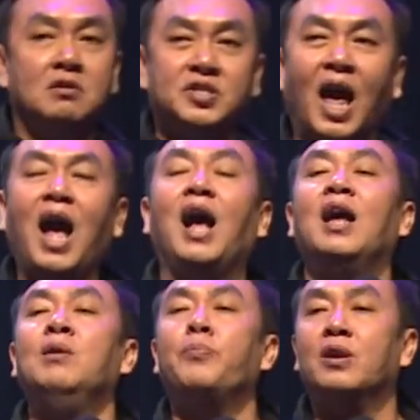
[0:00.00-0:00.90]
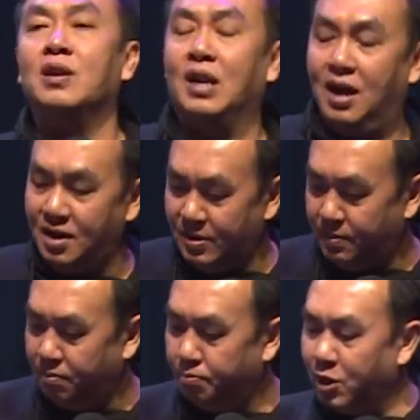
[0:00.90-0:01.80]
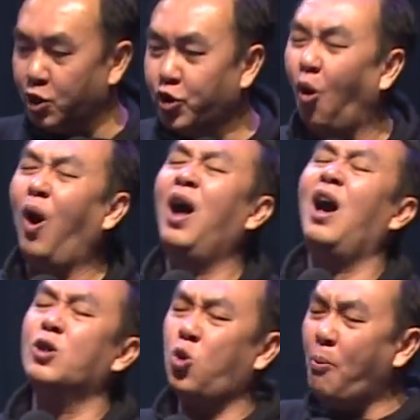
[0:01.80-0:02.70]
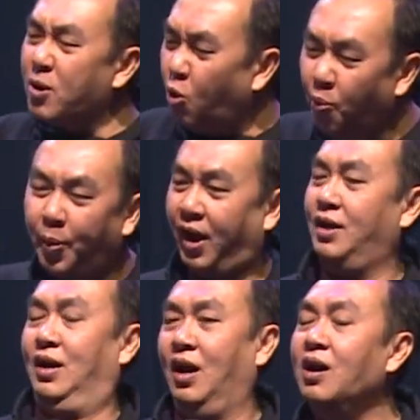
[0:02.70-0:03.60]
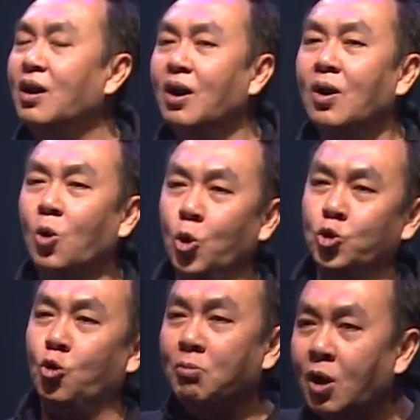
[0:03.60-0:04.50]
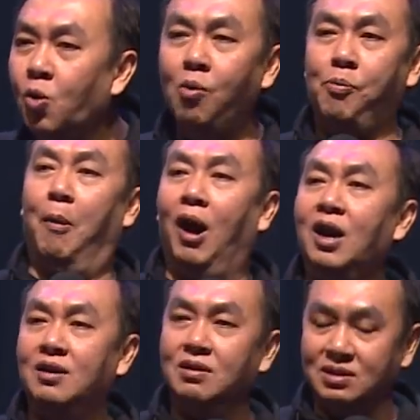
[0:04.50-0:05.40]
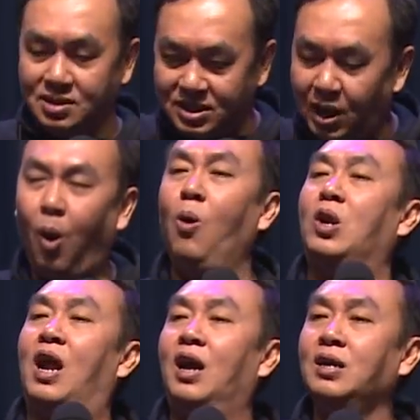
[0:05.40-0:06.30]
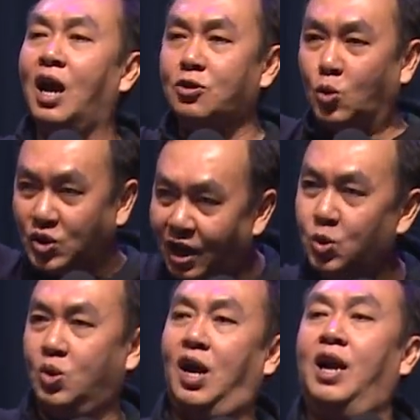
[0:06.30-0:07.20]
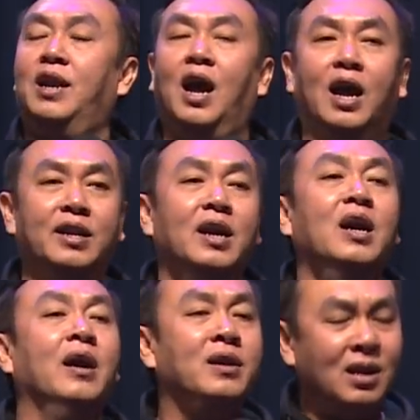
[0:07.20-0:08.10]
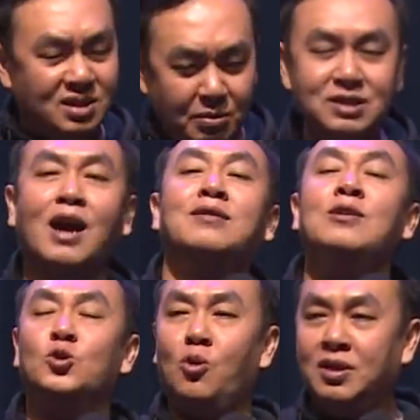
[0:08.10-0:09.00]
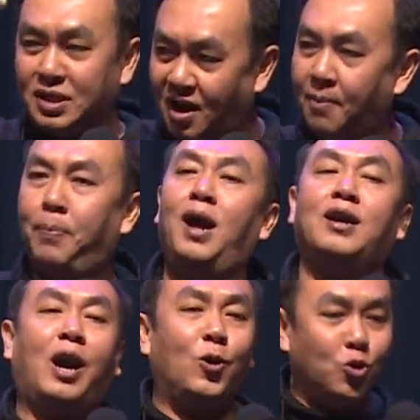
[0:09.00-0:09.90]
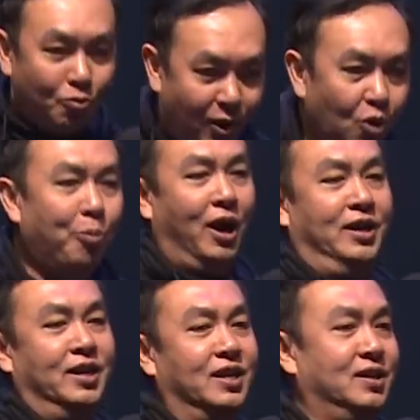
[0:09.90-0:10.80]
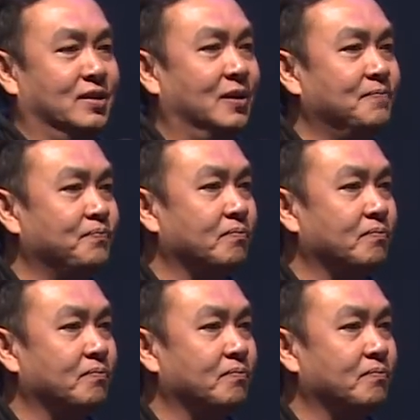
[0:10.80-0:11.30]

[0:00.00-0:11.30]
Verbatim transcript: Jangan pernah berdoa atau berupaya untuk mengubah seseorang atau satu keadaan yang sebenarnya Tuhan sedang pakai untuk mengubah diri kita.